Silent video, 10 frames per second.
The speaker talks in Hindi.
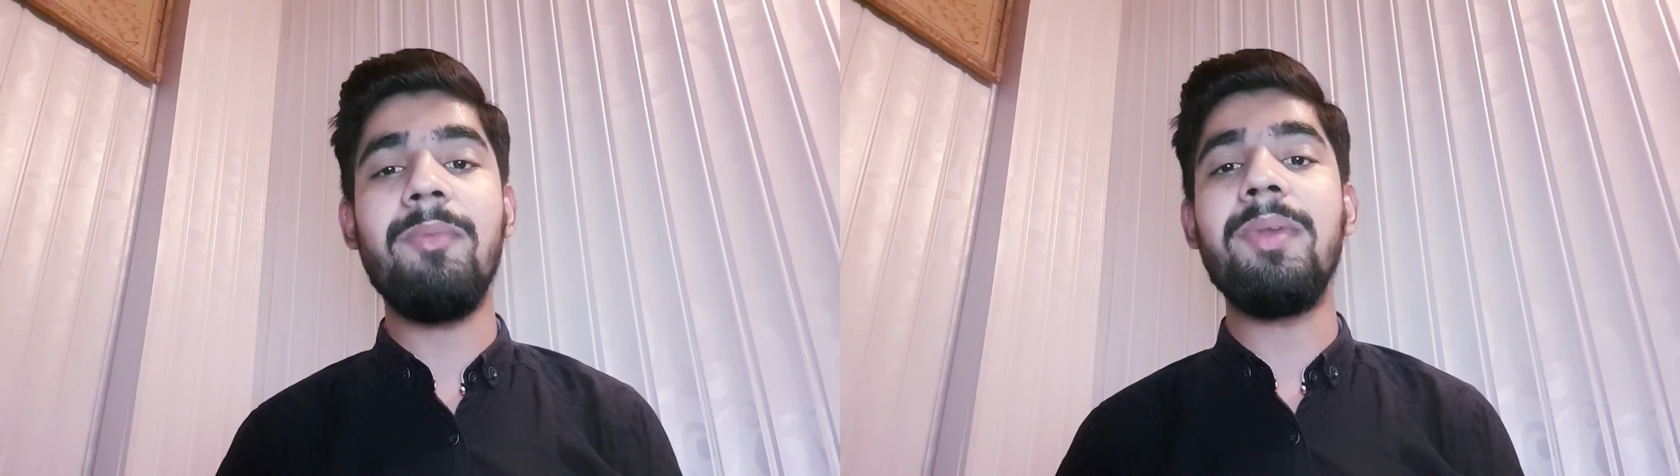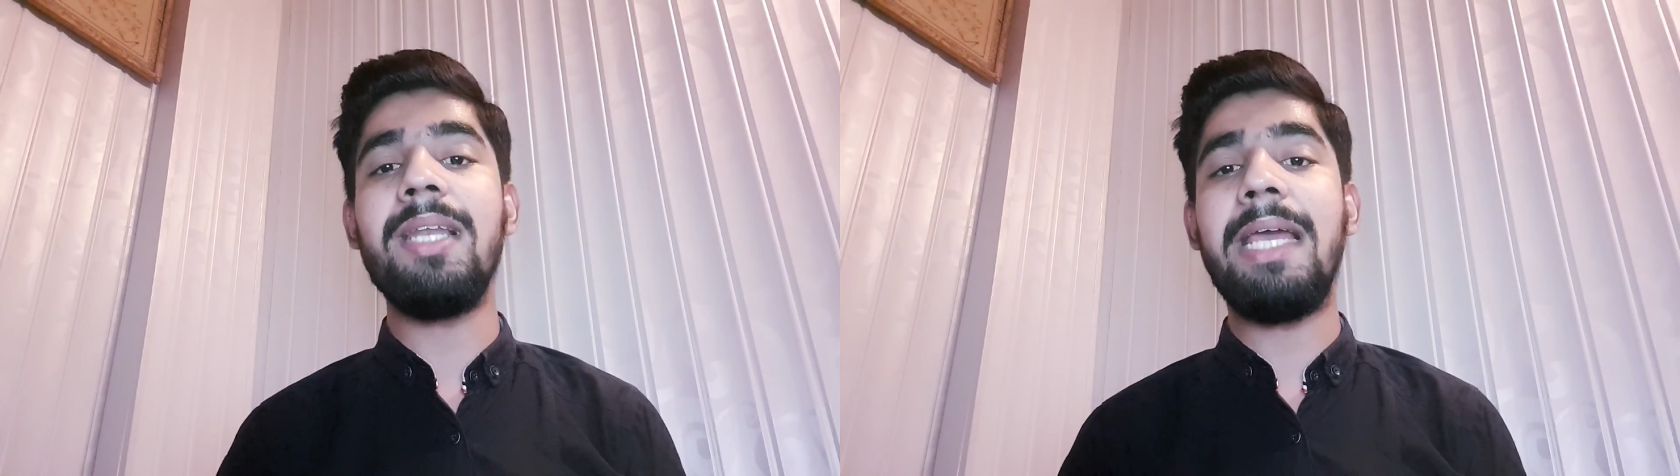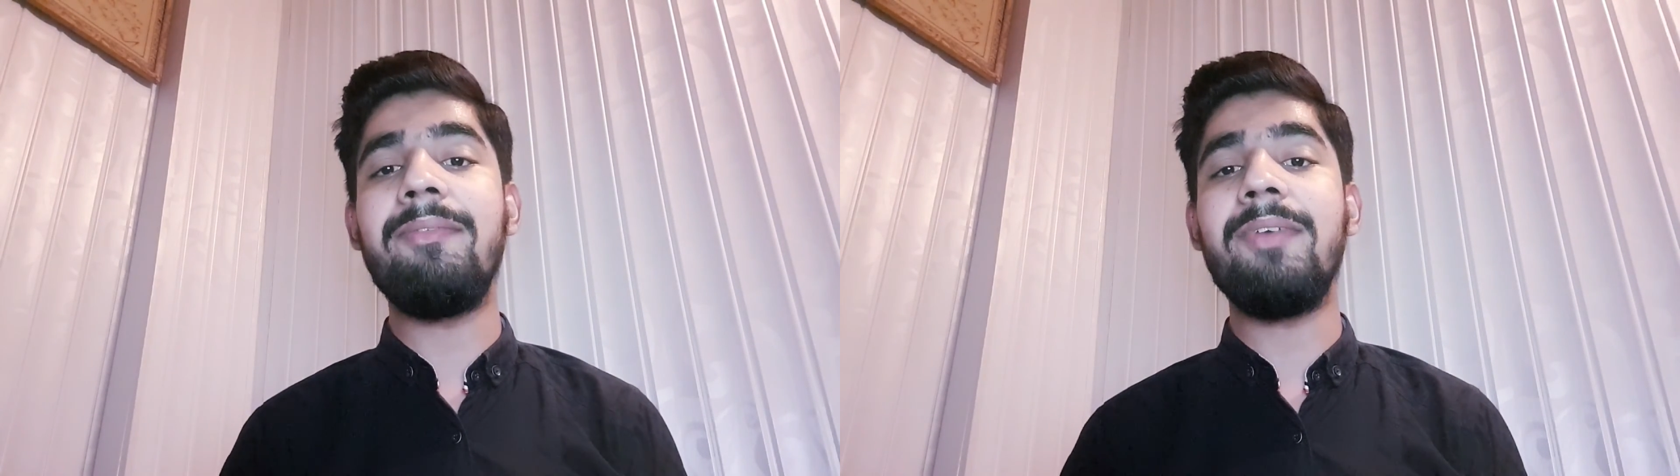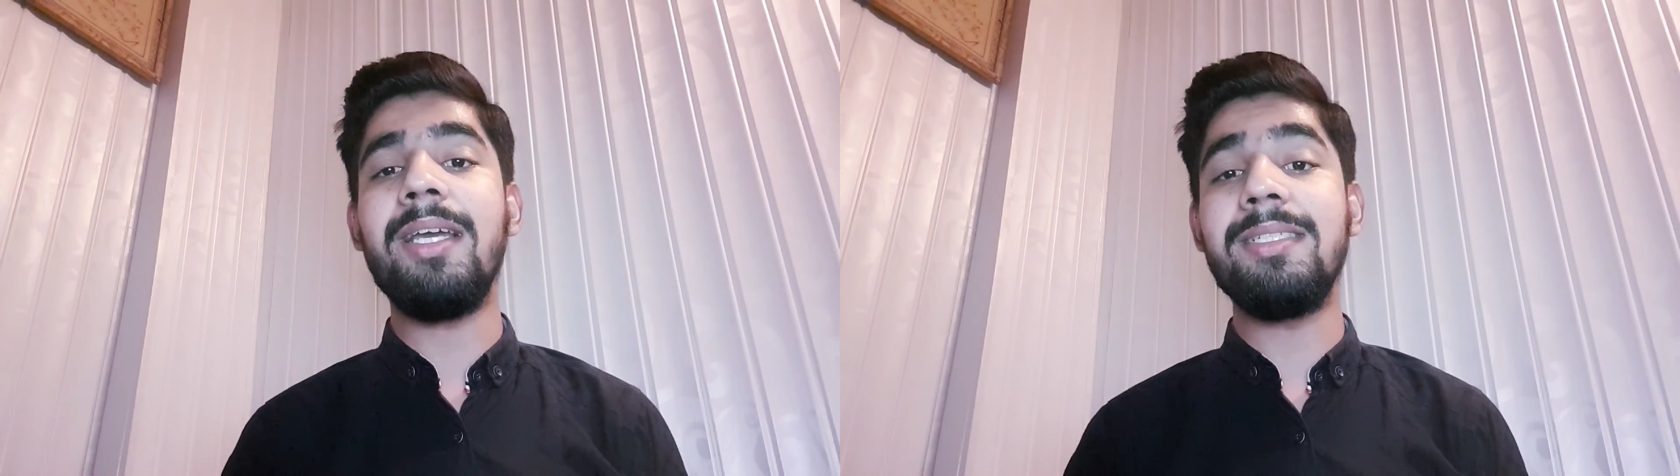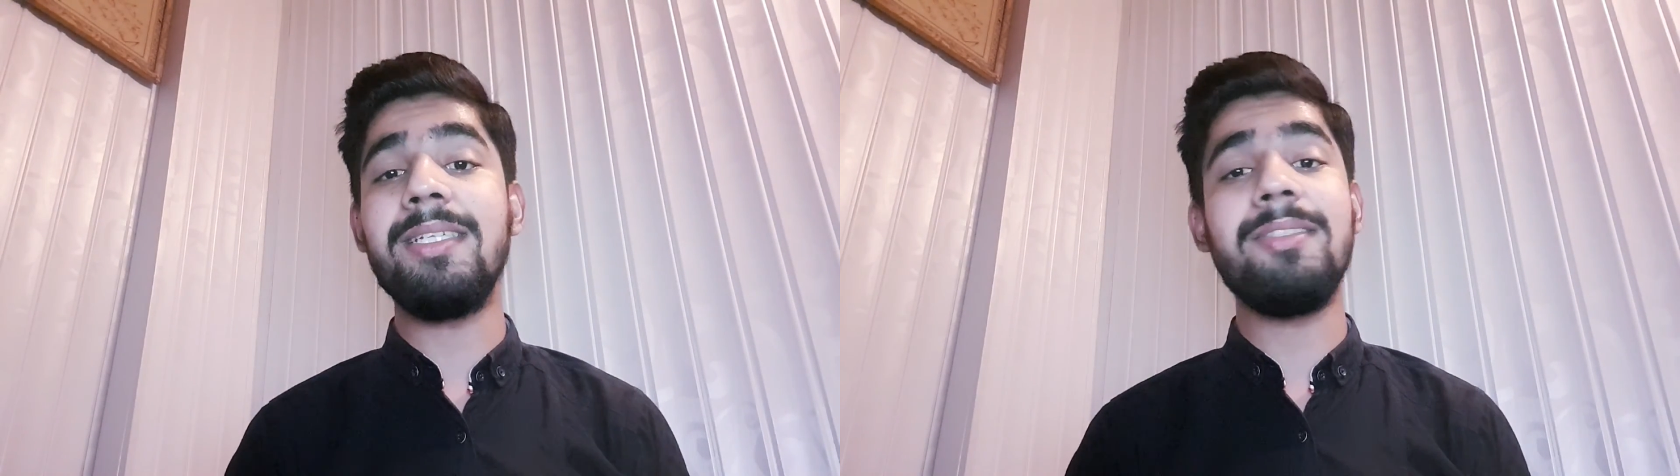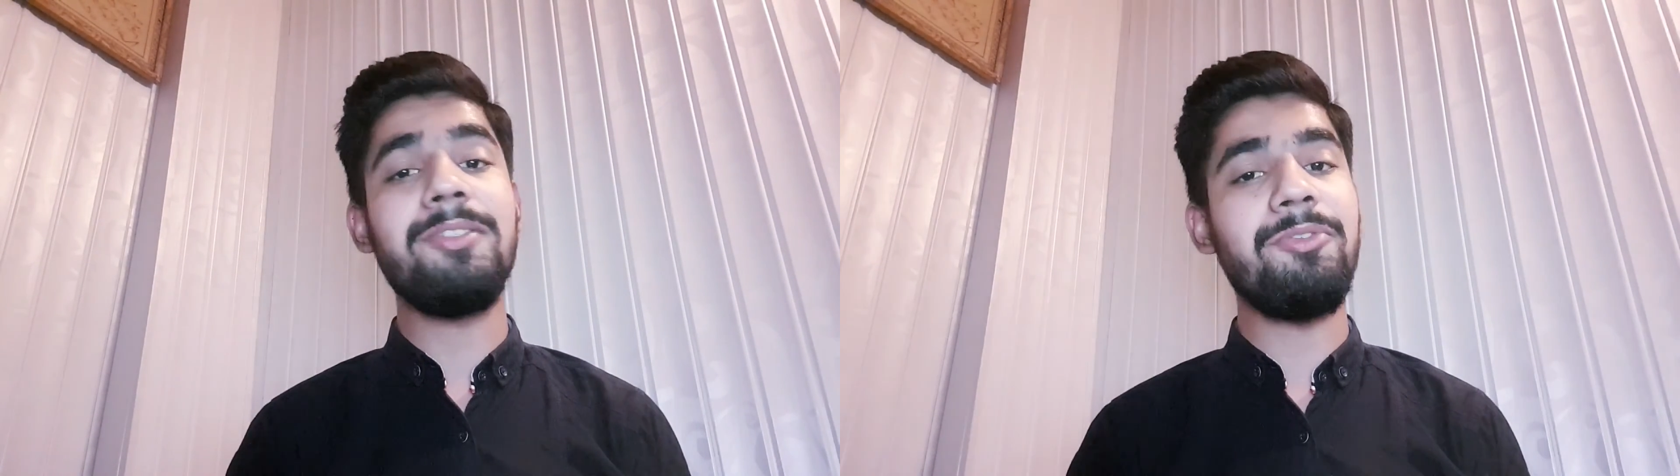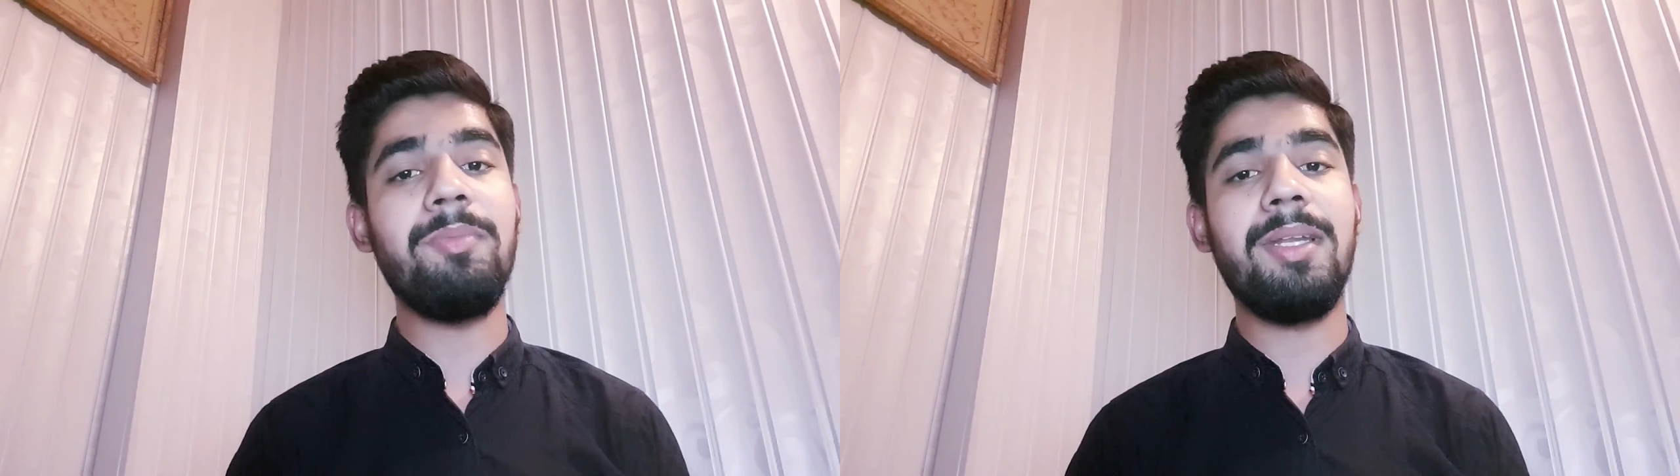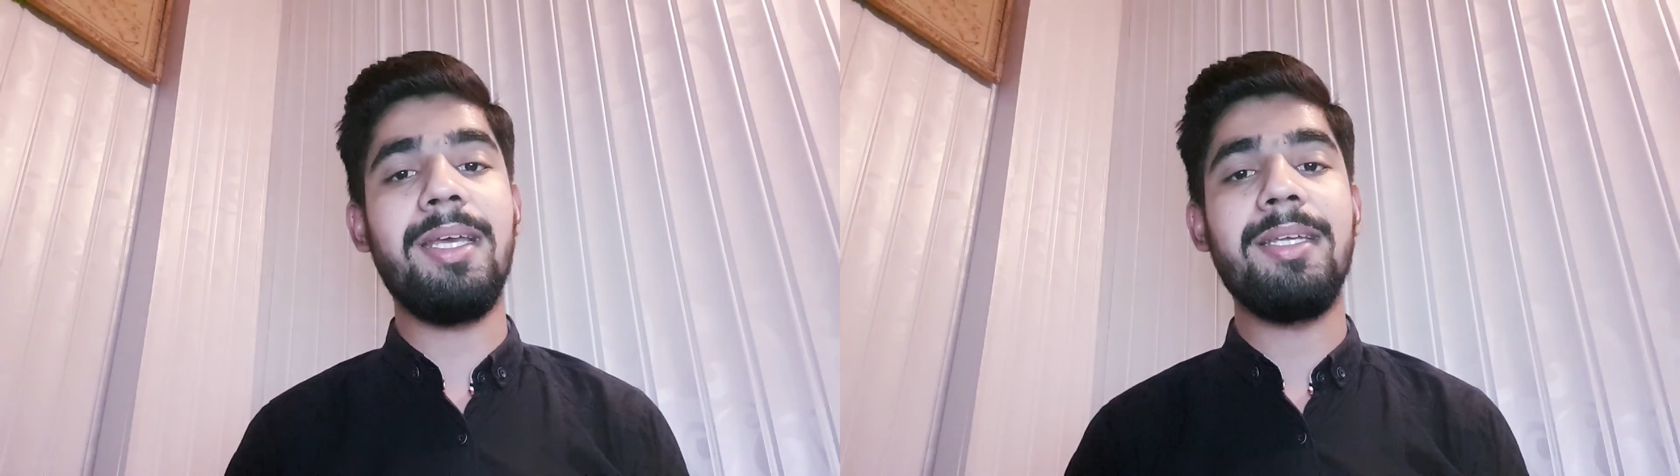अपनी लाइफ का हिस्सा ज़रूर
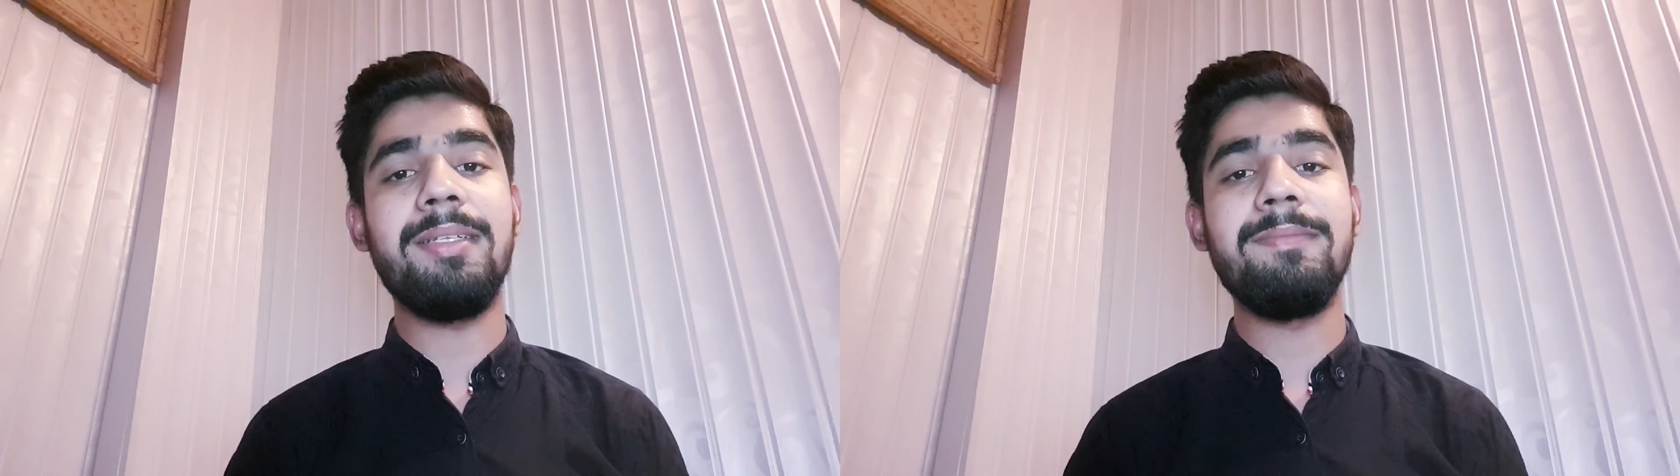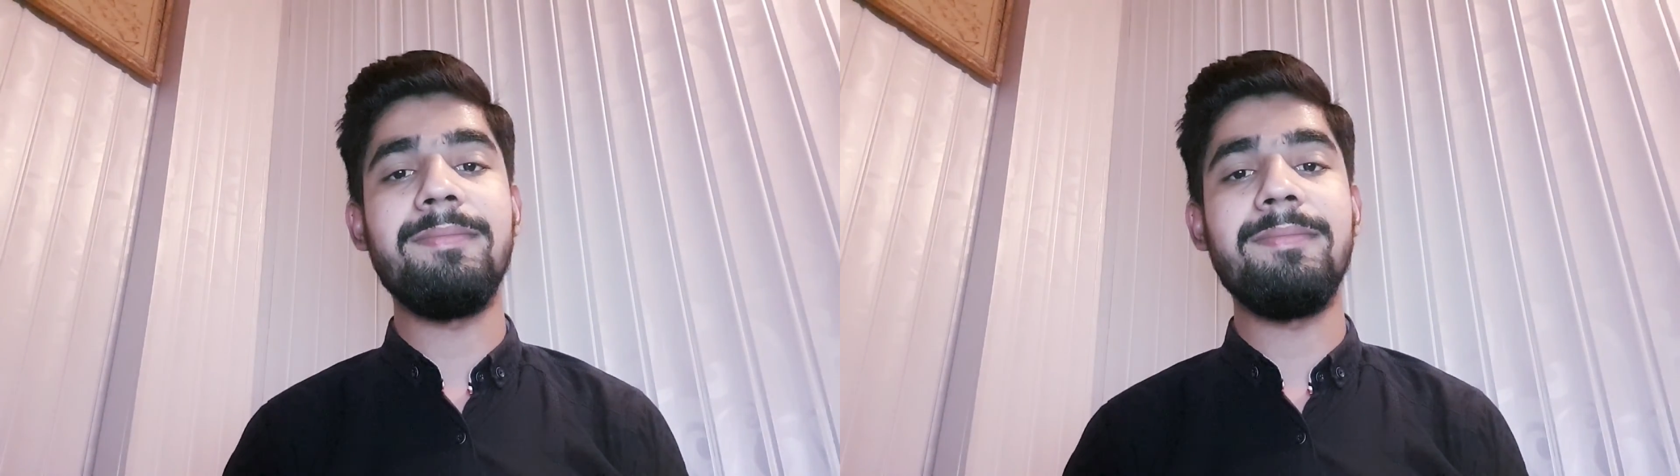बनाएं